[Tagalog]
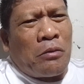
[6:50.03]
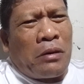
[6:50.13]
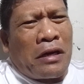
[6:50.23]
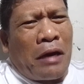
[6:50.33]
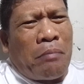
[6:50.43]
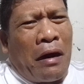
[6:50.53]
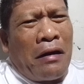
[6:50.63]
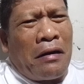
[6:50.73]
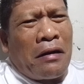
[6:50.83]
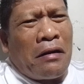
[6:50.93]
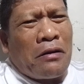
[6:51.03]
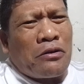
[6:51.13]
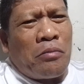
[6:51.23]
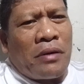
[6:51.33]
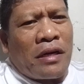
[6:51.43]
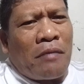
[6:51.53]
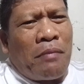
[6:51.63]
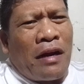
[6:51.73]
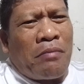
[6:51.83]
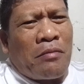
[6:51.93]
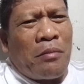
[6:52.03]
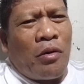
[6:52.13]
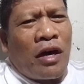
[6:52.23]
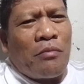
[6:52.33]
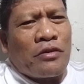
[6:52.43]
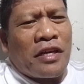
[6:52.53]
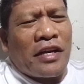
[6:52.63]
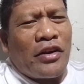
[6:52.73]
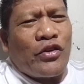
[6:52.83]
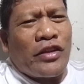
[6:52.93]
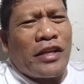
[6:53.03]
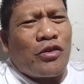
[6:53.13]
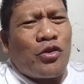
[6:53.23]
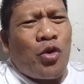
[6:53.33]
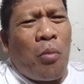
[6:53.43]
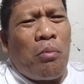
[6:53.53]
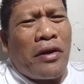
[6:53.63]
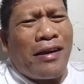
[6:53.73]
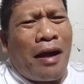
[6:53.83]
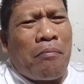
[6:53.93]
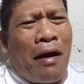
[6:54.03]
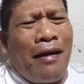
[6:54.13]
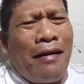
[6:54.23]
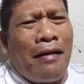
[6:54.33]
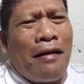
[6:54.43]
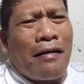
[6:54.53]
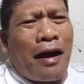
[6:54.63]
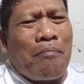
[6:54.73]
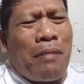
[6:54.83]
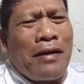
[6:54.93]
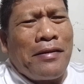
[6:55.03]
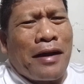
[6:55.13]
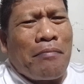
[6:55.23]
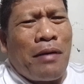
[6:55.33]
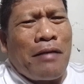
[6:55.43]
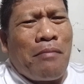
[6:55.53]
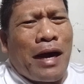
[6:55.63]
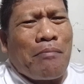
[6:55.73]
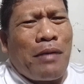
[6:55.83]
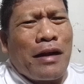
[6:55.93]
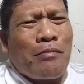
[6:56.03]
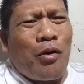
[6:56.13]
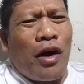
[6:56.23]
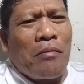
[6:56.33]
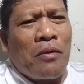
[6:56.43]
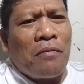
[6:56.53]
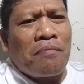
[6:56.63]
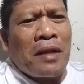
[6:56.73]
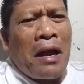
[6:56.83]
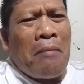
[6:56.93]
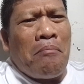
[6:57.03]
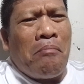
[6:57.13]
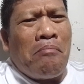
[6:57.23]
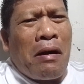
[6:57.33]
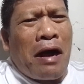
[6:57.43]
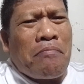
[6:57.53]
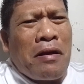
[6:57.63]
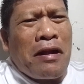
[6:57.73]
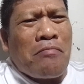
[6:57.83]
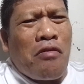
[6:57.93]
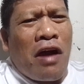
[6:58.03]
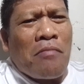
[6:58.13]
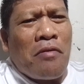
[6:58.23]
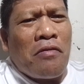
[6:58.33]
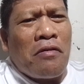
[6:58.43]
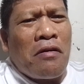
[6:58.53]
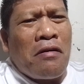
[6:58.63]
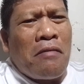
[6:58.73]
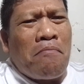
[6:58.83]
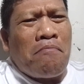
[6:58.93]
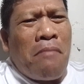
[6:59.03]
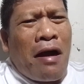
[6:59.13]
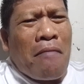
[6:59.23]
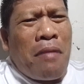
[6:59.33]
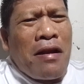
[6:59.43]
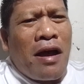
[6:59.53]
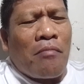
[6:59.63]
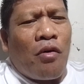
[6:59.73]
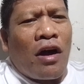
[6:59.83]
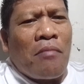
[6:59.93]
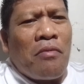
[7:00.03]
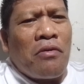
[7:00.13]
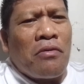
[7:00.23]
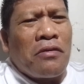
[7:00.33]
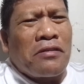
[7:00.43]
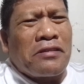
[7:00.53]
Sobrang kapal sobrang kapal ang pagmumukha mo sa radiotik. Sobrang kapal. Kapal na kapal. Makapal ang mukha mo. Makapal ang mukha mo. Makapal ang mukha mo.